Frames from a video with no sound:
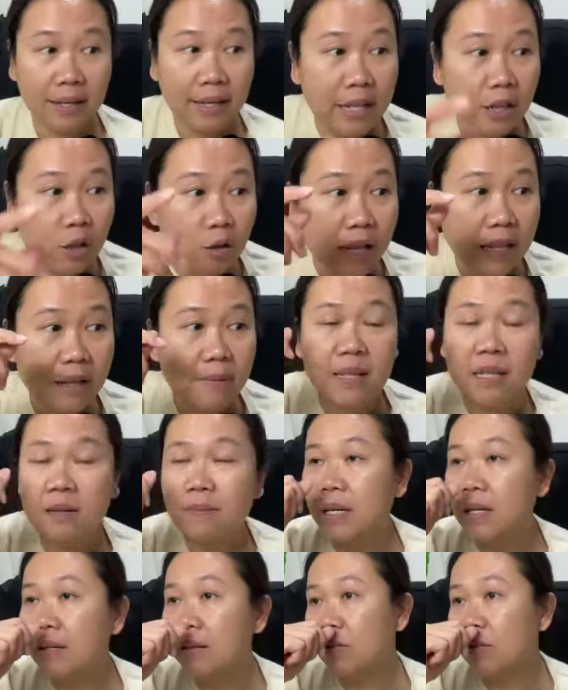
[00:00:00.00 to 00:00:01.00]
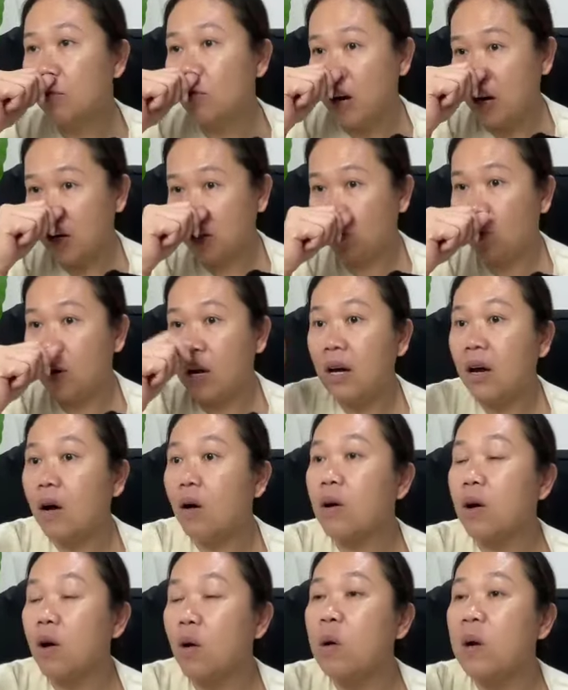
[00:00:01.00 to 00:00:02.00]
itulah teman-teman suara-suara
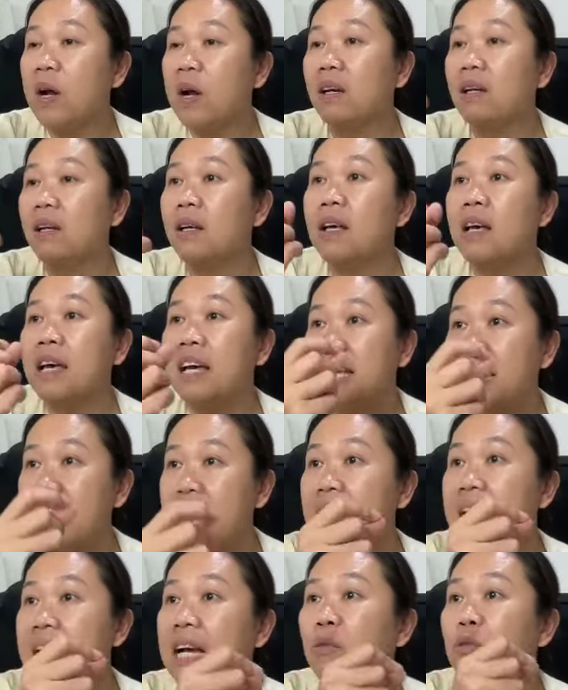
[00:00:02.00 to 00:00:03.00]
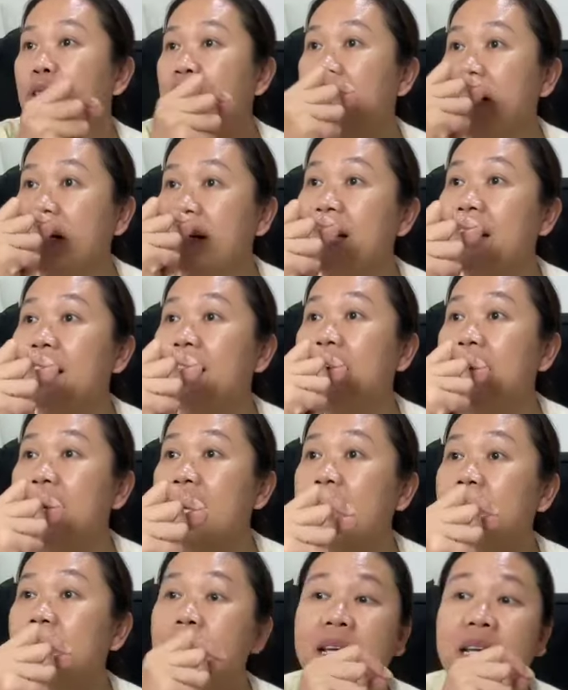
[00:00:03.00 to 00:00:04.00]
orang-orang yang ngakunya kenal
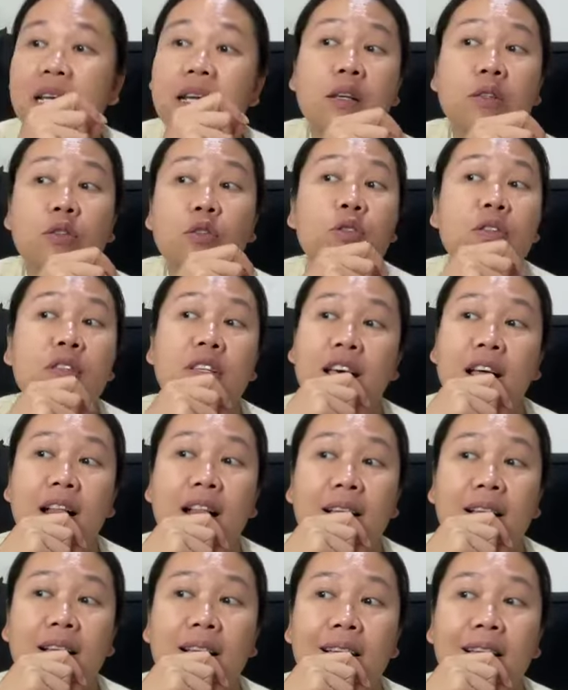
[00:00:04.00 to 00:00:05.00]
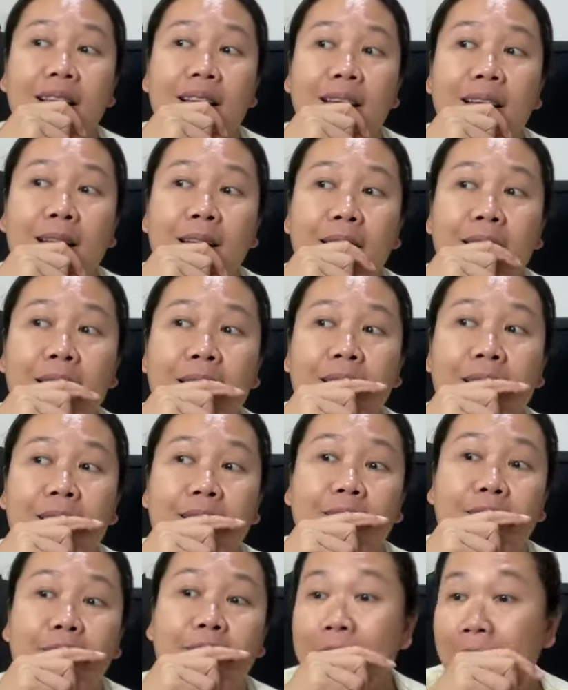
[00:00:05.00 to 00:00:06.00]
saya di media sosial
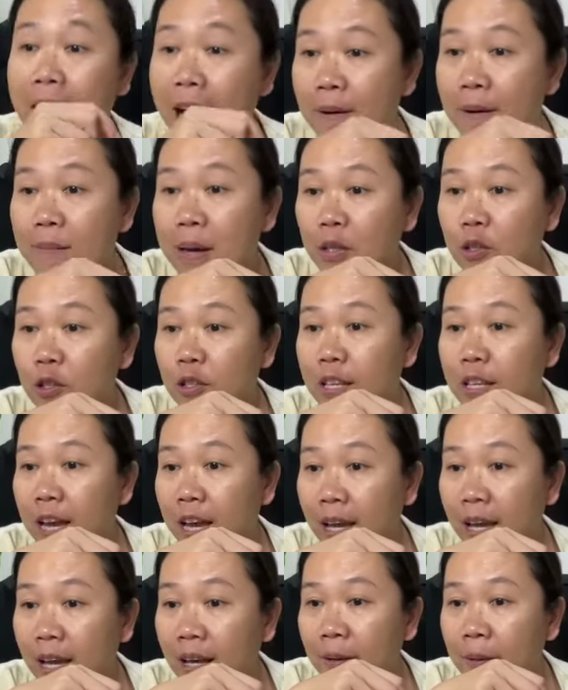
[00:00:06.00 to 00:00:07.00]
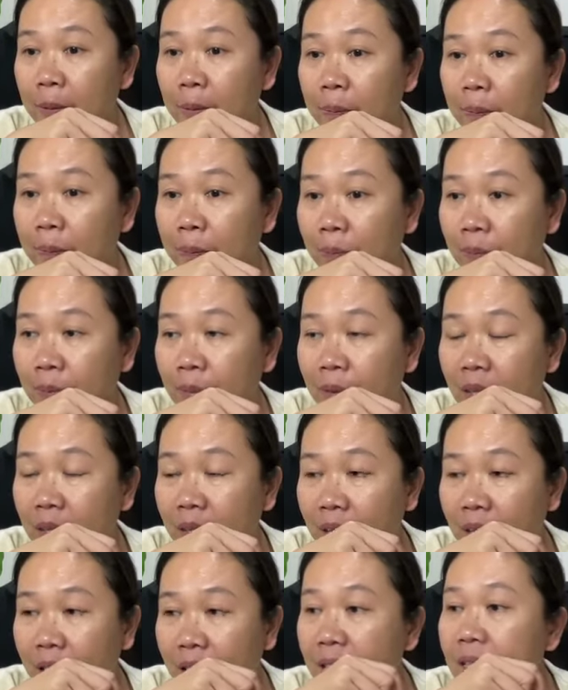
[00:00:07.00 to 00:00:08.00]
paham maksud saya
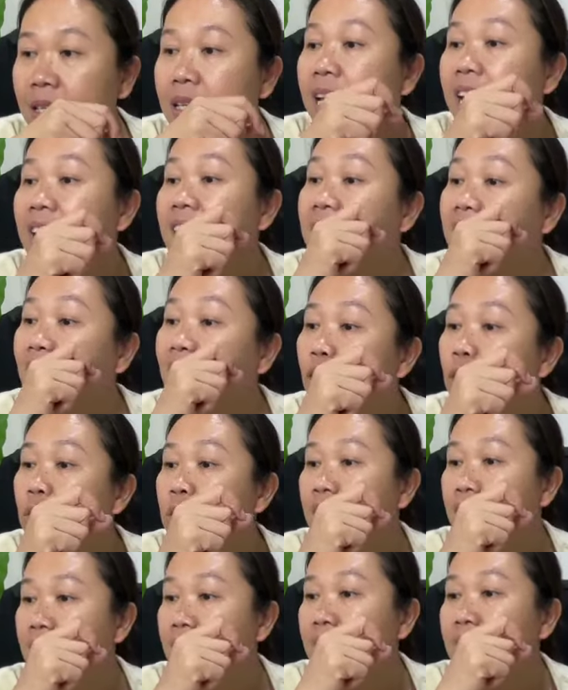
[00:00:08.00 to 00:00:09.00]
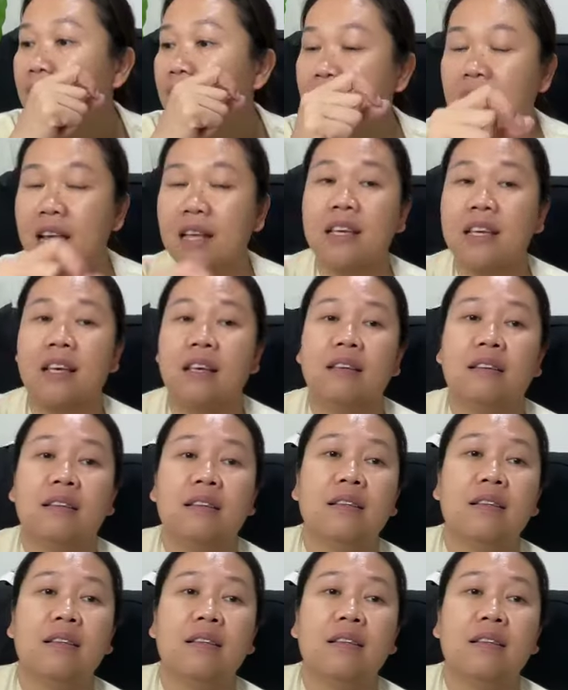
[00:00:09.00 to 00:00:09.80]
jadi itu cara-caranya